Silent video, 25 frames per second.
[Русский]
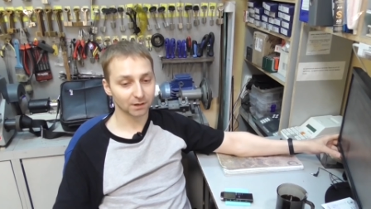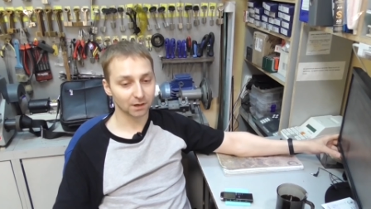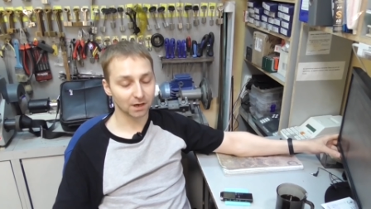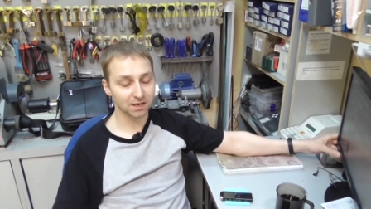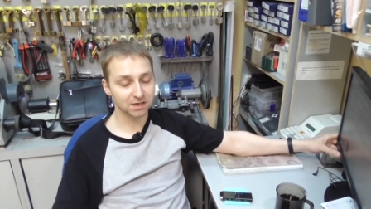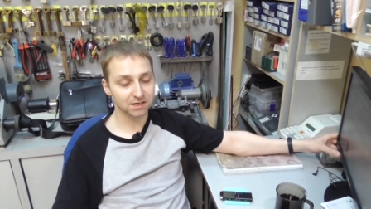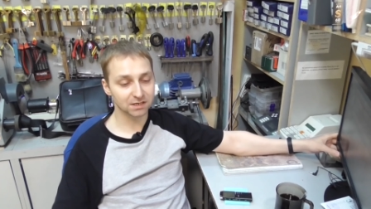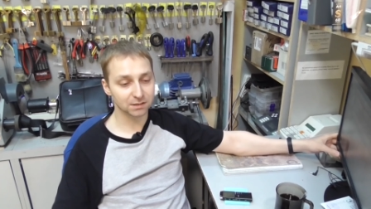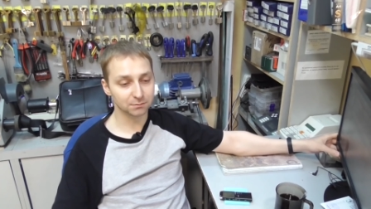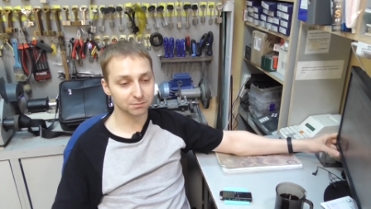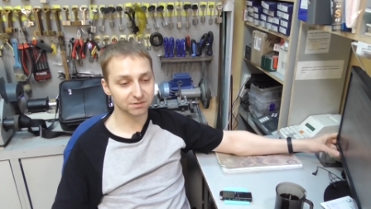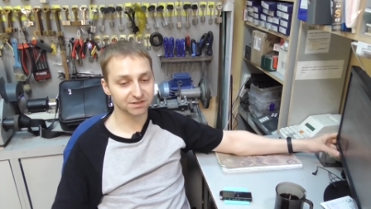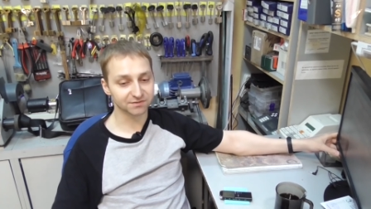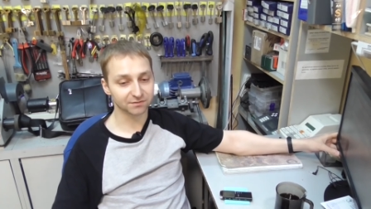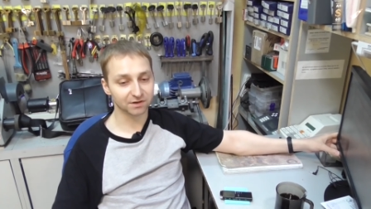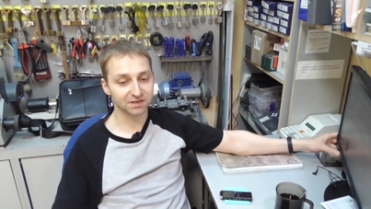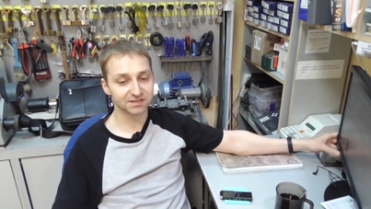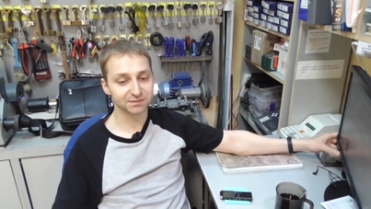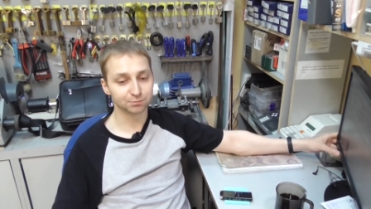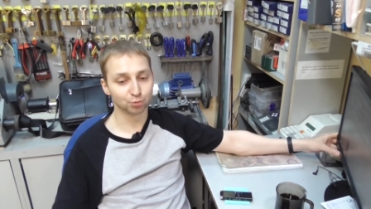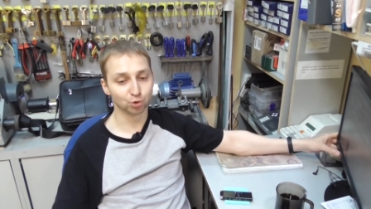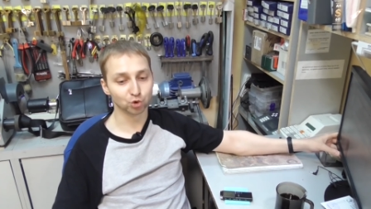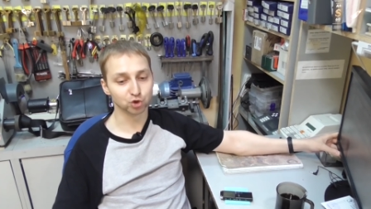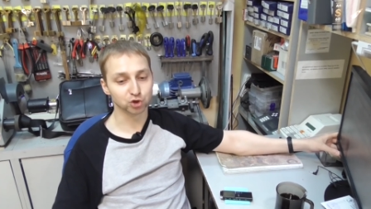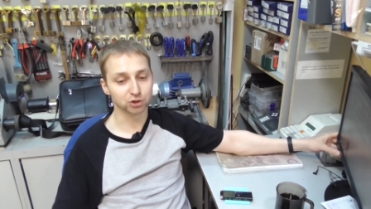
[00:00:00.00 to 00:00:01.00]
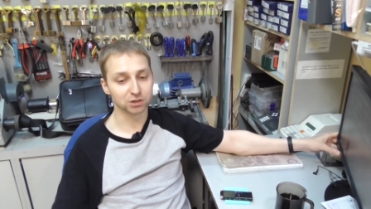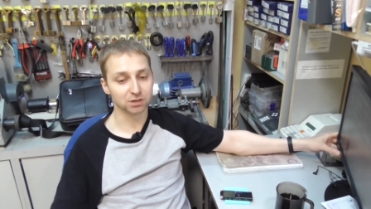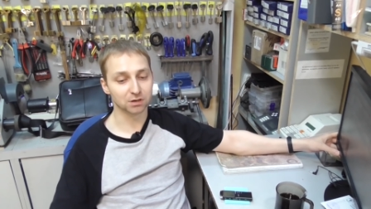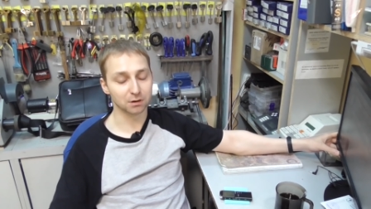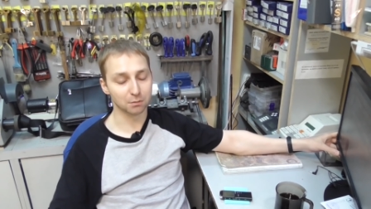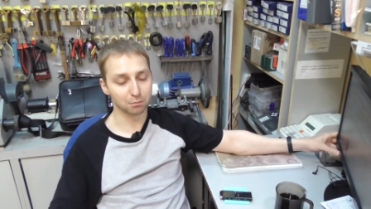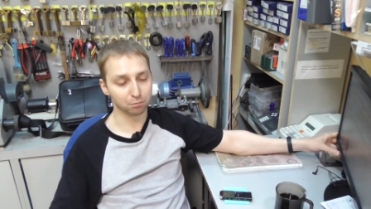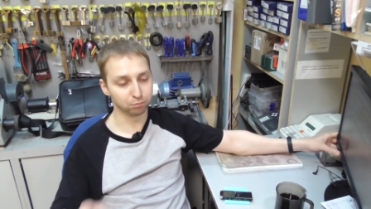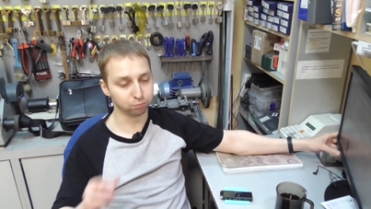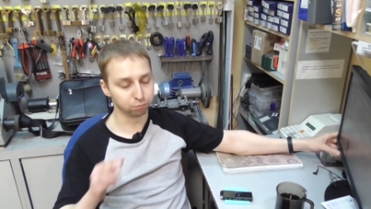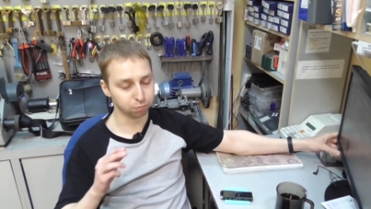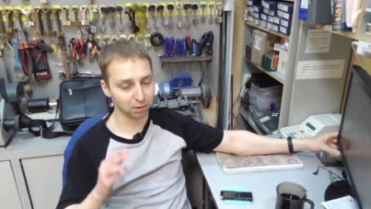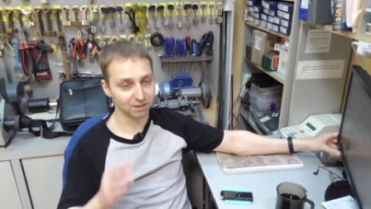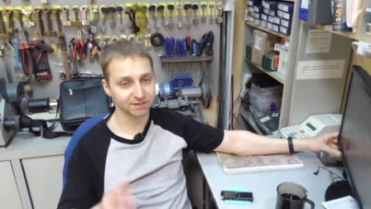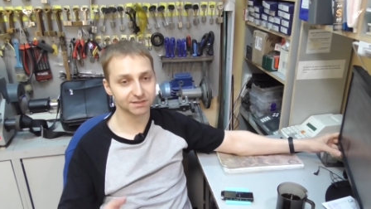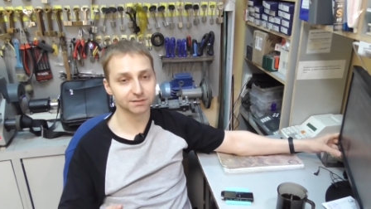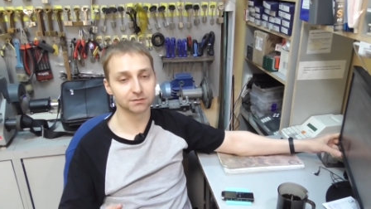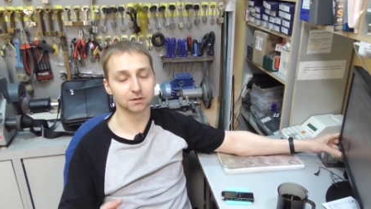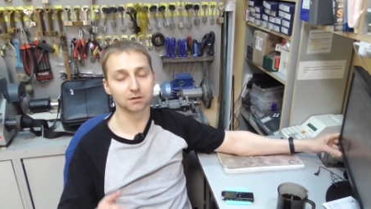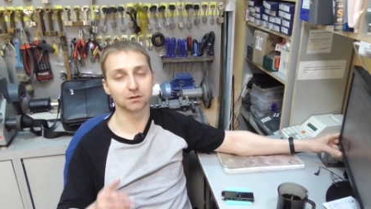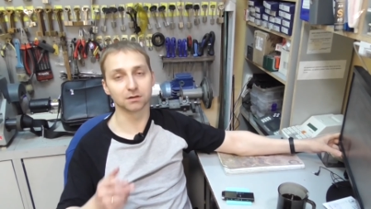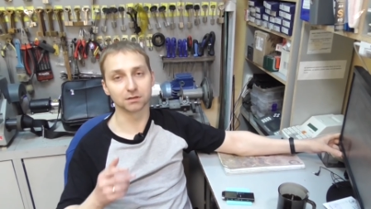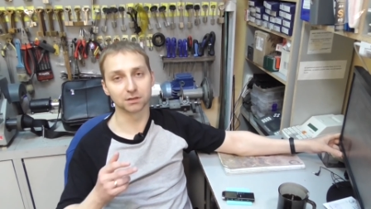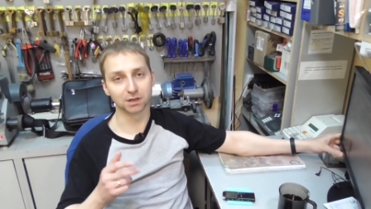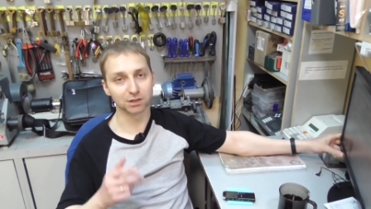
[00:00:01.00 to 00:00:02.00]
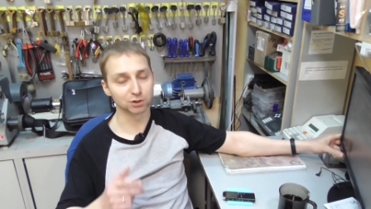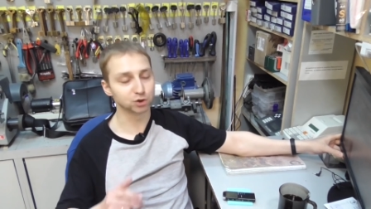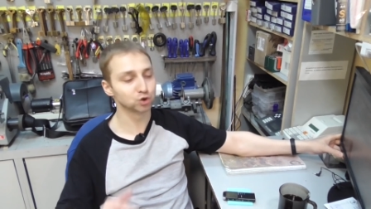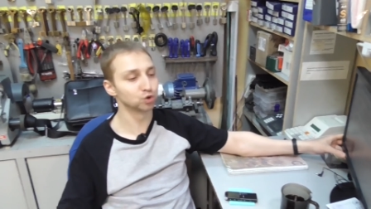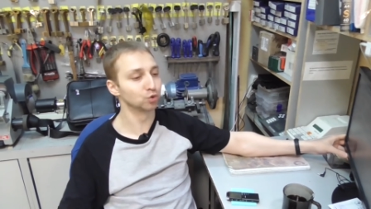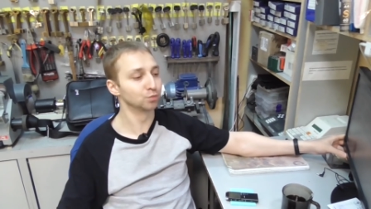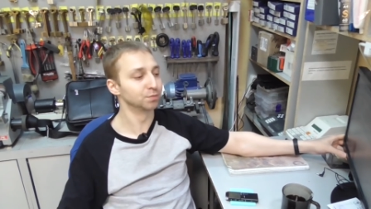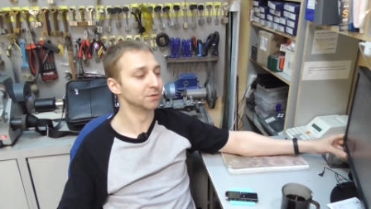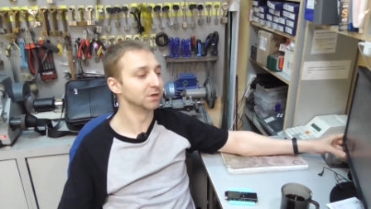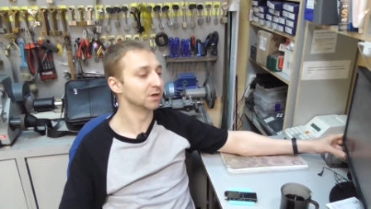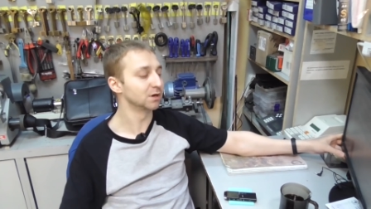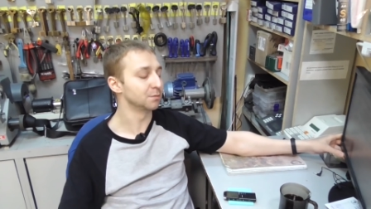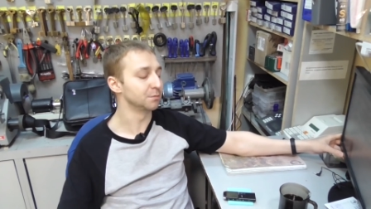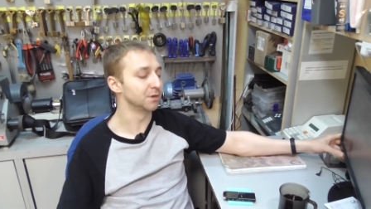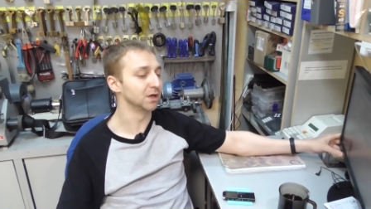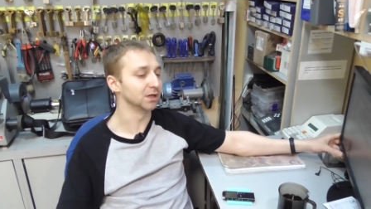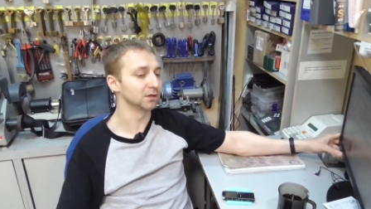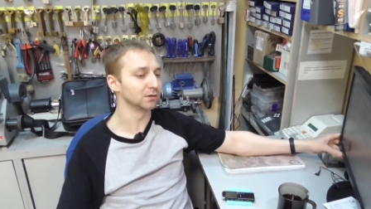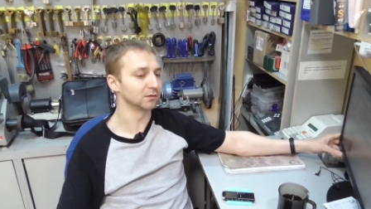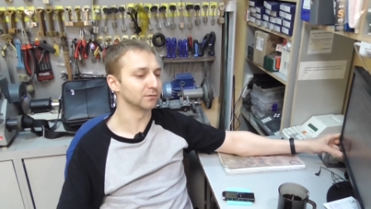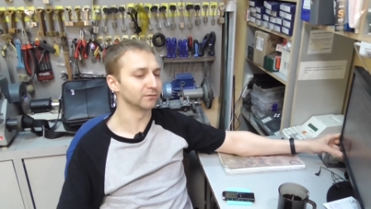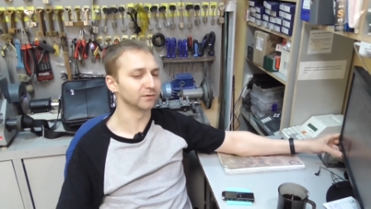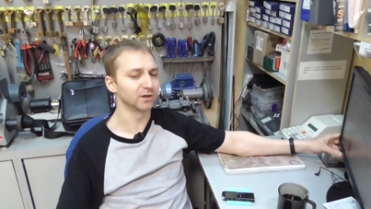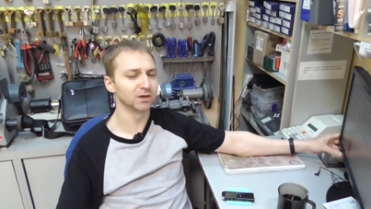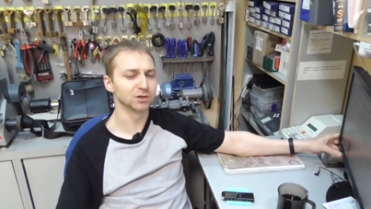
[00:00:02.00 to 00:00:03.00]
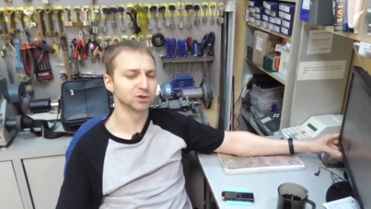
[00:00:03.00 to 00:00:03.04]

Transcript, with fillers: одним из возможных быстрых доступных методов,